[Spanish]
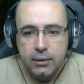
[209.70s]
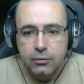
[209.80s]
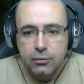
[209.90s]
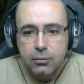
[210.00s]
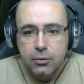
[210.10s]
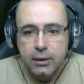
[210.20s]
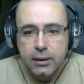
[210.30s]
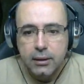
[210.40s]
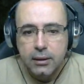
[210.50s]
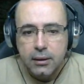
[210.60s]
esto es un búnker.
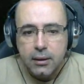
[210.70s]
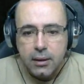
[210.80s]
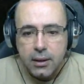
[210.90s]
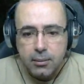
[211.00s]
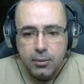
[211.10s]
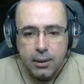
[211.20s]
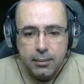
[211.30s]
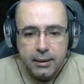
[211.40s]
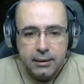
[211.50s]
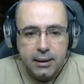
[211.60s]
Y por la
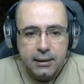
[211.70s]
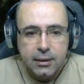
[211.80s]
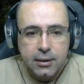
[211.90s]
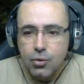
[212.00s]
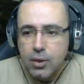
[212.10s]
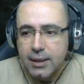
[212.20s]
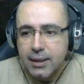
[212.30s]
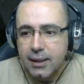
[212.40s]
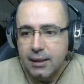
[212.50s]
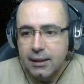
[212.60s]
parte alta no hay
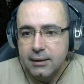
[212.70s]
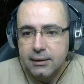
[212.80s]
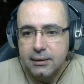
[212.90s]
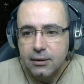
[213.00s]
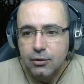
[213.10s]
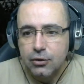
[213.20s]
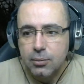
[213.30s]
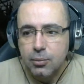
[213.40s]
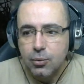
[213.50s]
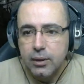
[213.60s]
nada que hacer, o sea, no se
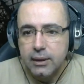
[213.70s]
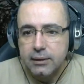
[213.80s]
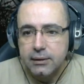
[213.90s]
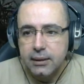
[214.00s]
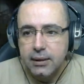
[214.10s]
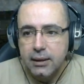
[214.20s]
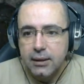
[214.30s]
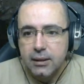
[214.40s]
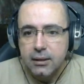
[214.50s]
puede acceder ahí.